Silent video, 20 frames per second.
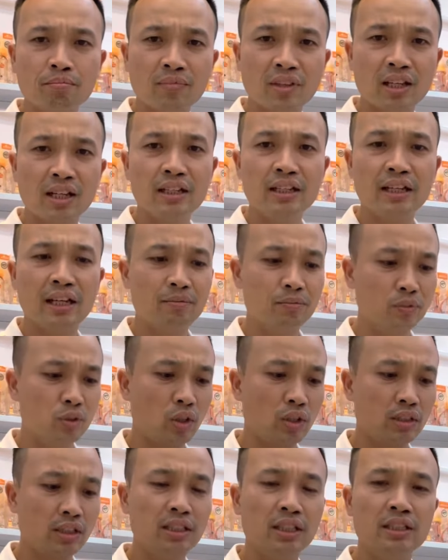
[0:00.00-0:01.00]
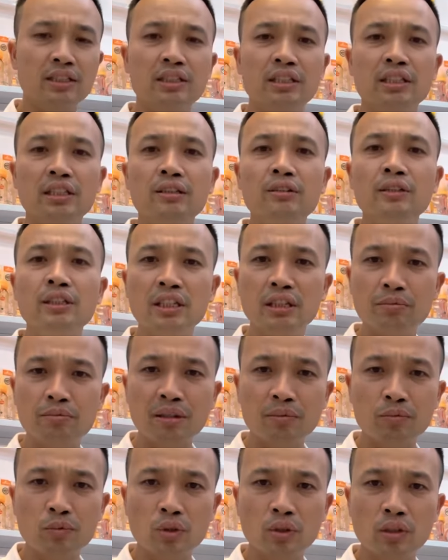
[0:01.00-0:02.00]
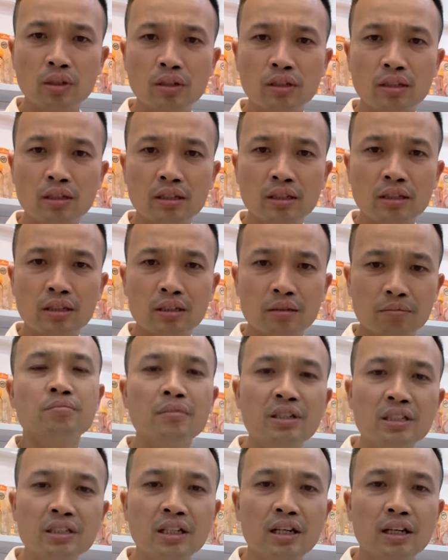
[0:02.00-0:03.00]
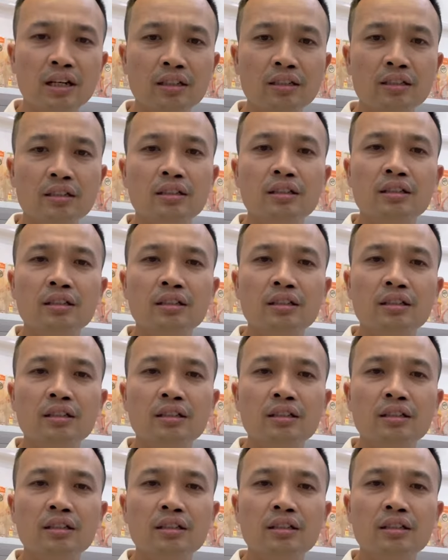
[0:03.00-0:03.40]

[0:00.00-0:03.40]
đấy em chọn cái địa chỉ uy tín mà mua bây giờ ấy,